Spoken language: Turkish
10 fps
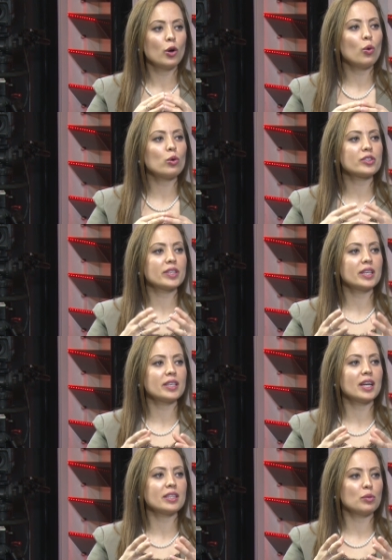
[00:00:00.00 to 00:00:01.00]
Ortaya
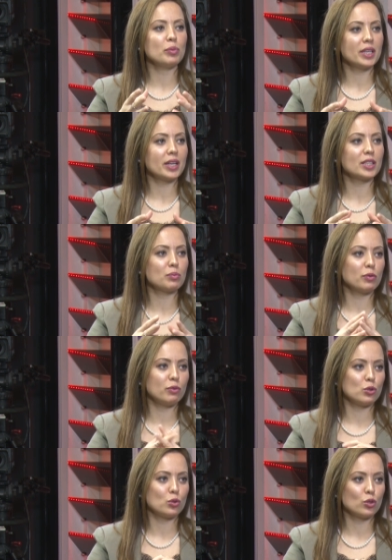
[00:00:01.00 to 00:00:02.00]
kendimi yaratma
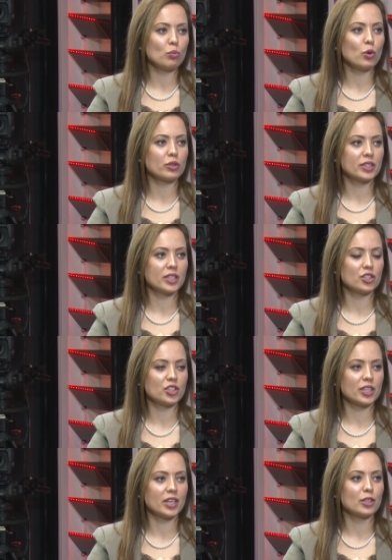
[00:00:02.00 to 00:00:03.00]
vizyonum ortaya
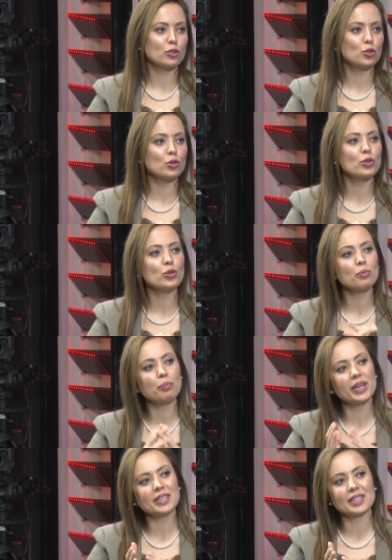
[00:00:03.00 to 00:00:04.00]
çıkar. Çünkü
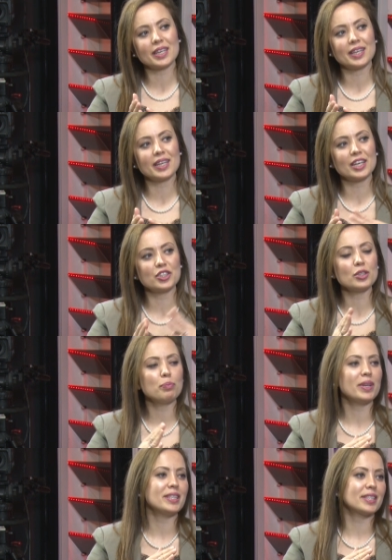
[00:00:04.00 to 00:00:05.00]
benzer enerji
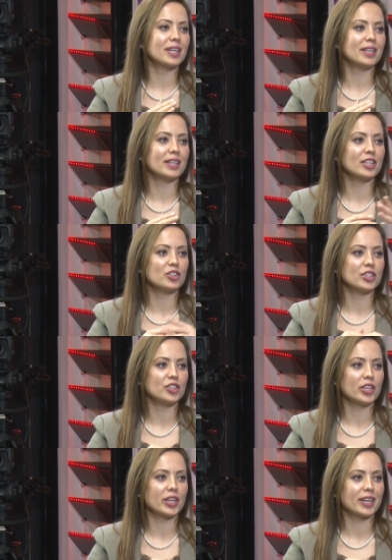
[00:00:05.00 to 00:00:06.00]
benzer enerjiyi
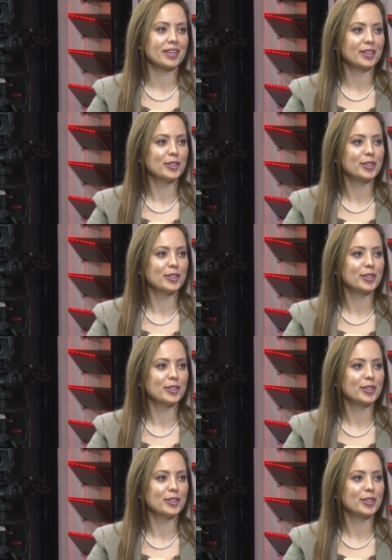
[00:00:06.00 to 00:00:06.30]
çeker.